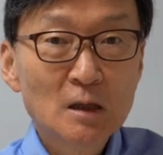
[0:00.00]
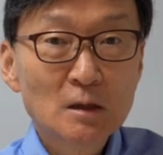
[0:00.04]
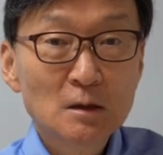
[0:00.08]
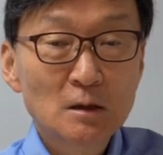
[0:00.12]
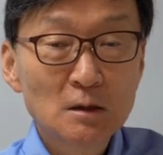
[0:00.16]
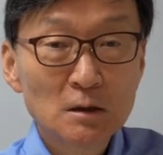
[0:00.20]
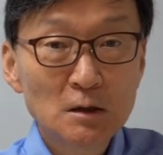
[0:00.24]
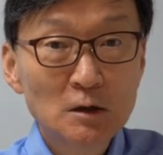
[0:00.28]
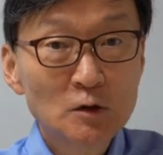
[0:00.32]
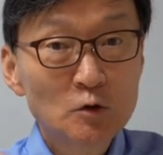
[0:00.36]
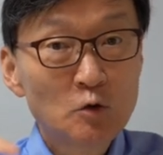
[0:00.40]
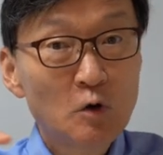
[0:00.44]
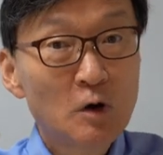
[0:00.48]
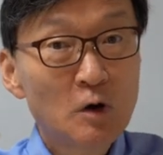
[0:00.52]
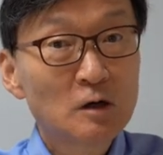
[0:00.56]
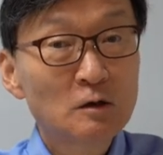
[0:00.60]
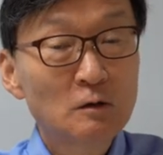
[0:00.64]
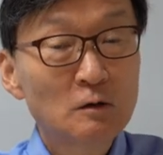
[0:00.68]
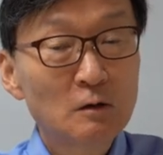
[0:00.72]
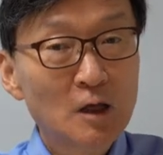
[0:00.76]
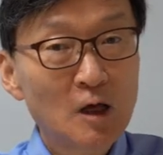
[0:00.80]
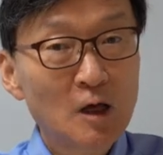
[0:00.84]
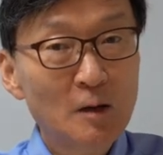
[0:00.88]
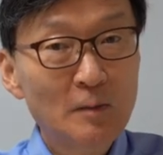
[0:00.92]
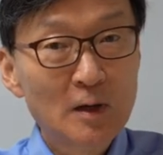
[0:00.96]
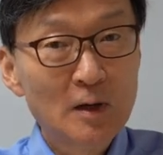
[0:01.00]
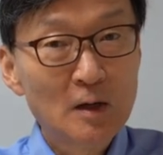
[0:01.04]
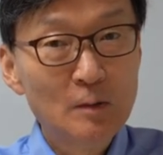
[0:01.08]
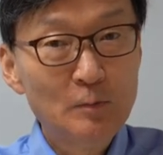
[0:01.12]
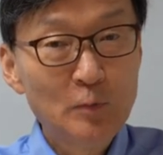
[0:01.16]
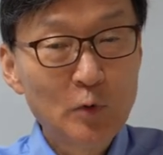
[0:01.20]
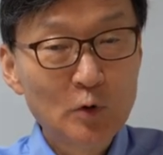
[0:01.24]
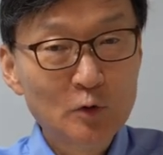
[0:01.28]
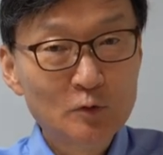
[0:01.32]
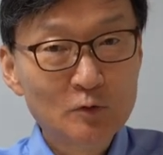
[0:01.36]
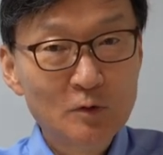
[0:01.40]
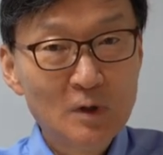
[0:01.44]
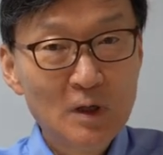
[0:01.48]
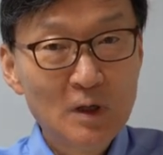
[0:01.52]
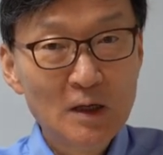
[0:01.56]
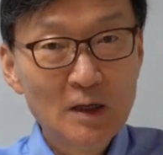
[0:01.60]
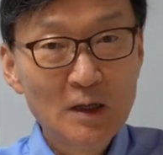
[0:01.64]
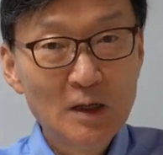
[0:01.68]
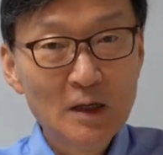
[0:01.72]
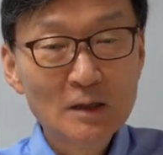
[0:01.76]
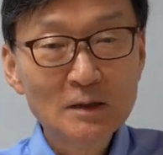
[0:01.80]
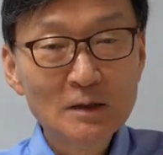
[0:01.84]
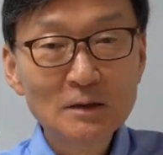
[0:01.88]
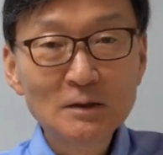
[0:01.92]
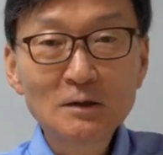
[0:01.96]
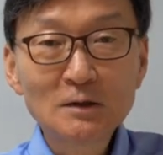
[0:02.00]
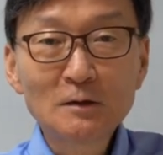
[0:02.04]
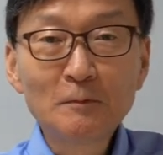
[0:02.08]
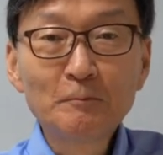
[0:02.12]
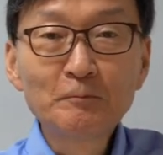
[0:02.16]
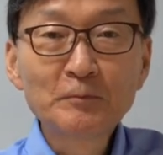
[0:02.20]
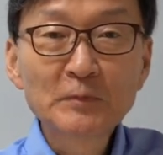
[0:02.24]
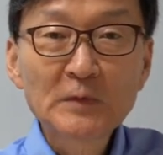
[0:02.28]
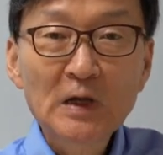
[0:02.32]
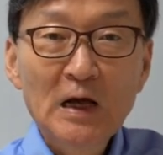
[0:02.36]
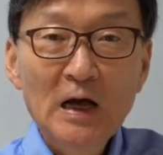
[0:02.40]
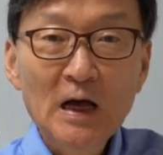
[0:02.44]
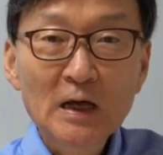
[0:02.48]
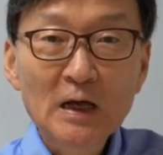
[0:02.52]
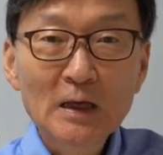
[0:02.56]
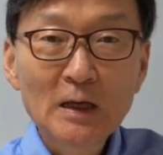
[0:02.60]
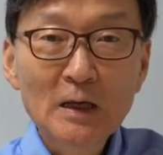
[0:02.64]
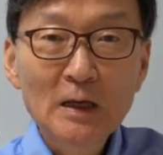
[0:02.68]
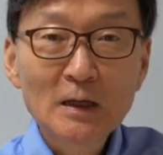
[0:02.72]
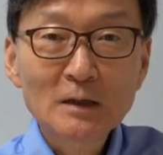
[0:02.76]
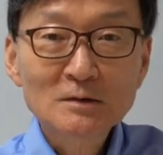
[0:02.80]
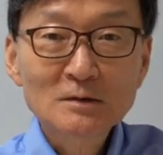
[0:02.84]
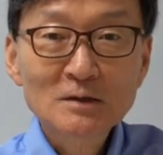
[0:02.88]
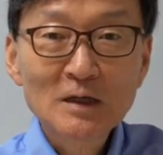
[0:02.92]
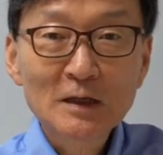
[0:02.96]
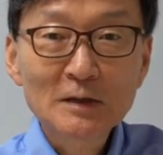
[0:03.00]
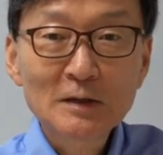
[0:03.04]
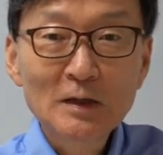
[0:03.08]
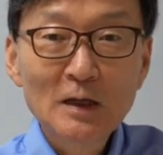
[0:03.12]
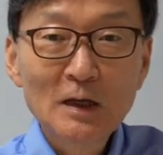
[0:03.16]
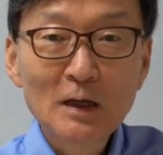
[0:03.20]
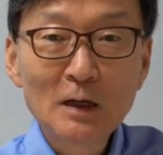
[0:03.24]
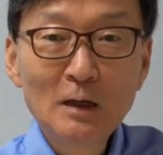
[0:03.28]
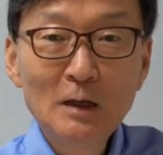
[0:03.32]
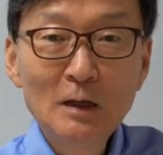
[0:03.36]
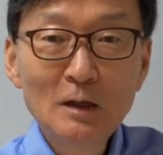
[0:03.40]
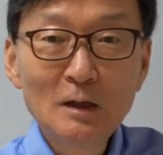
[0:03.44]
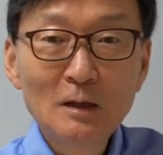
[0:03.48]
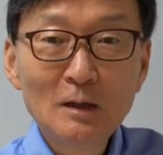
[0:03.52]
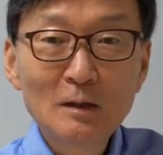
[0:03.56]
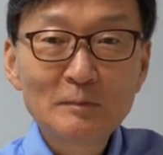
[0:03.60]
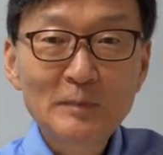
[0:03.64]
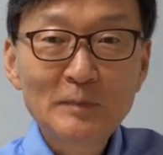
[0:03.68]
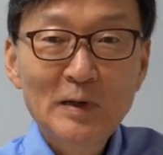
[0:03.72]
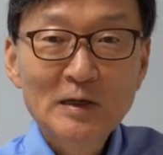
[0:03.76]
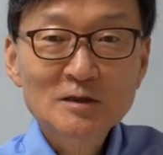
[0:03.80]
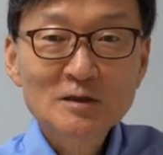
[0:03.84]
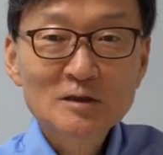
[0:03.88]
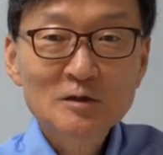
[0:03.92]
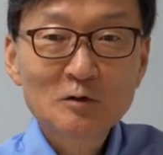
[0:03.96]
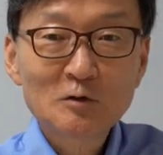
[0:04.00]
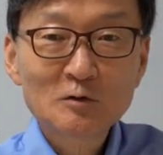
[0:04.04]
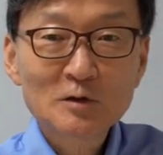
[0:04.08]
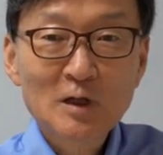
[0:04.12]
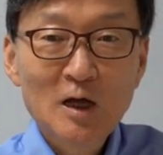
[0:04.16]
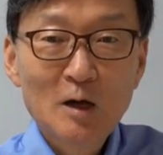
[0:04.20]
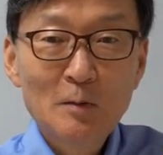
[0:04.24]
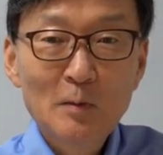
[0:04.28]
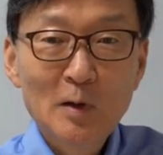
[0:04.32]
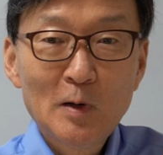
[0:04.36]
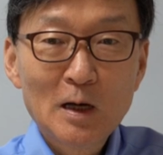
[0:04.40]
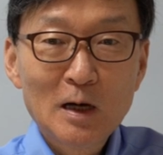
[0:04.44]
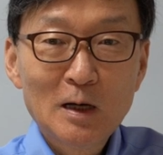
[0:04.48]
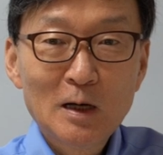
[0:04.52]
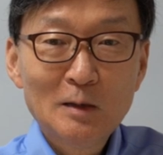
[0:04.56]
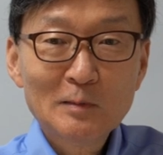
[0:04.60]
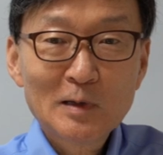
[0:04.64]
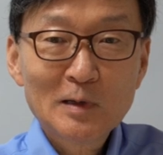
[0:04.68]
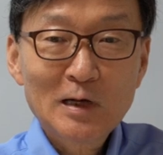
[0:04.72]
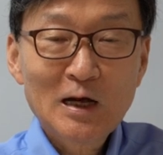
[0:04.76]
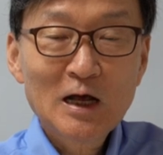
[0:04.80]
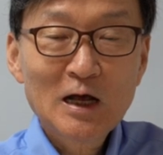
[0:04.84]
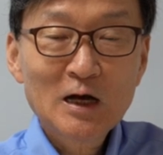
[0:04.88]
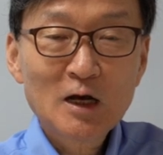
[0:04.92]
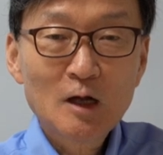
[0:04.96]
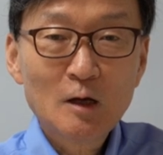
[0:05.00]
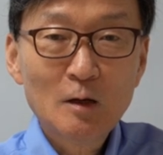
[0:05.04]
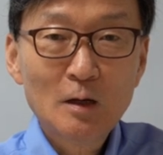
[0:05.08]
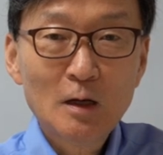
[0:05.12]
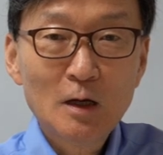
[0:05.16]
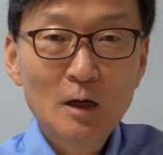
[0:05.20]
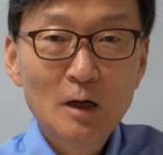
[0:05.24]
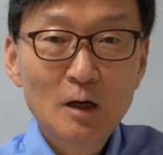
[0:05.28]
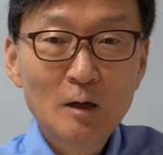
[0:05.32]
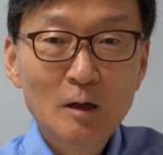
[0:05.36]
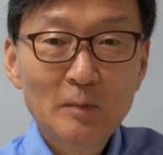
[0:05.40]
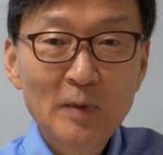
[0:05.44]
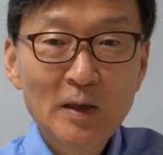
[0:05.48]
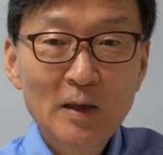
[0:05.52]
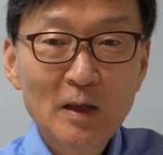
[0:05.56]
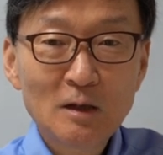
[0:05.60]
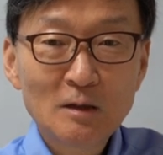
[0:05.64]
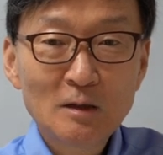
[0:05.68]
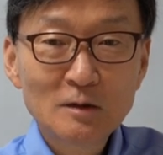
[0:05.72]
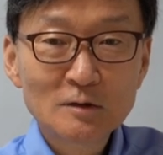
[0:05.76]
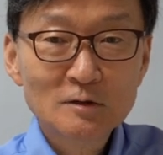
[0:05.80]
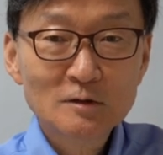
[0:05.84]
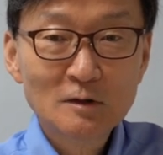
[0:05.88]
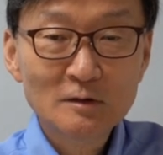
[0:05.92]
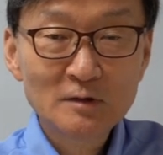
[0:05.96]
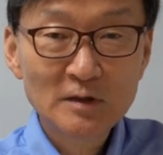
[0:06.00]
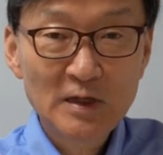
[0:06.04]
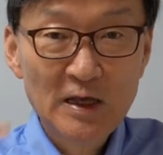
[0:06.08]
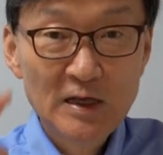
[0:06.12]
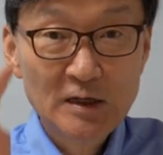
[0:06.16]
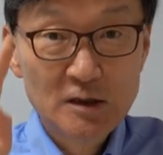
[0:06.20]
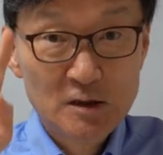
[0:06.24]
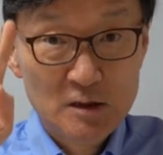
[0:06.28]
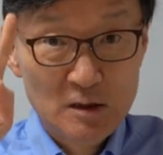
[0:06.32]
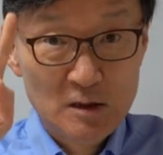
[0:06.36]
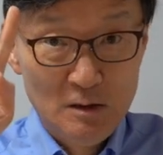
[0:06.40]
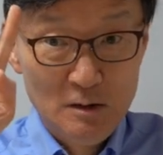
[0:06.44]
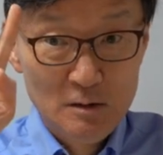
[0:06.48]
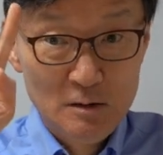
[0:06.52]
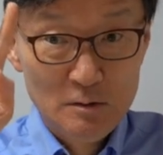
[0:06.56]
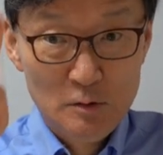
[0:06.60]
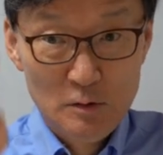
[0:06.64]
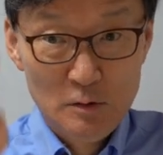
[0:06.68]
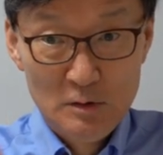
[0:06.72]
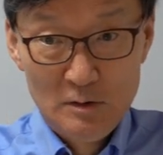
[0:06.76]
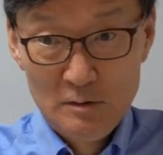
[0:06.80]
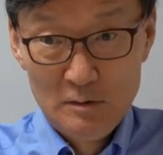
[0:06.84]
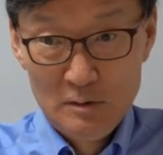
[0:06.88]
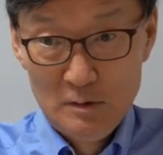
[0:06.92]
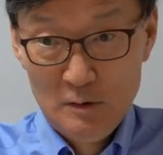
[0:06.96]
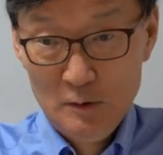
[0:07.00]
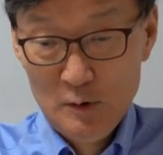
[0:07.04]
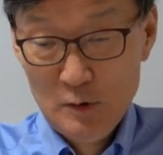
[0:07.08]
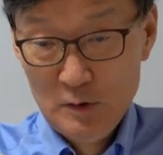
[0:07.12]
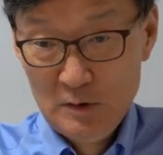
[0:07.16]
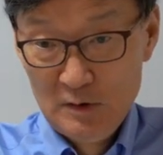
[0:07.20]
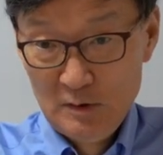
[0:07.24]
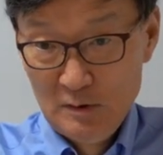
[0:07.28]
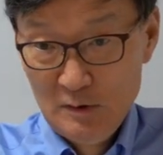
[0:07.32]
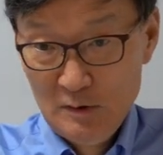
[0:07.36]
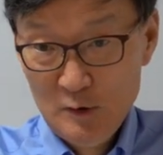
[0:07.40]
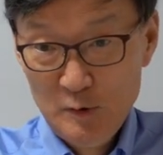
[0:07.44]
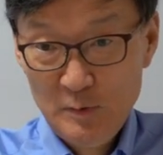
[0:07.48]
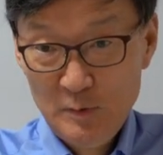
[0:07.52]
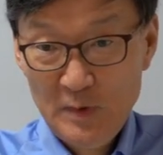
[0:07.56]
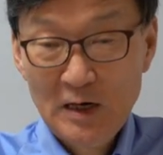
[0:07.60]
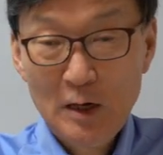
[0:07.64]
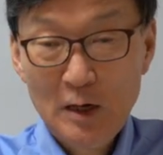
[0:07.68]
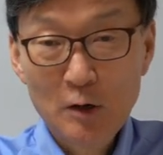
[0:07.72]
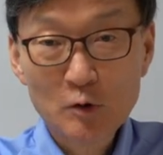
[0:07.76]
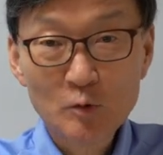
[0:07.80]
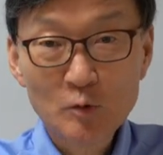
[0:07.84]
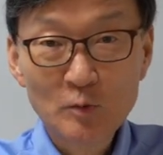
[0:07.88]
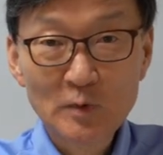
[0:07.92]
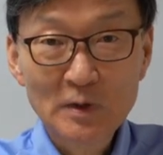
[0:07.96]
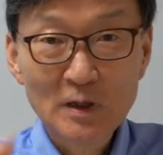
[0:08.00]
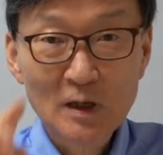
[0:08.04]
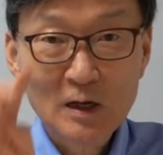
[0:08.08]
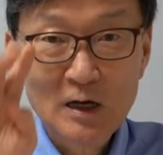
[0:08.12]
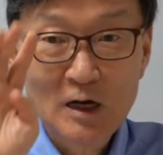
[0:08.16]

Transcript: 그 인도 항로 개발한 포르투갈의 그 항해사인데 바스코다마가 카라벨선 4척 그, 그림에 나오는 겁니다.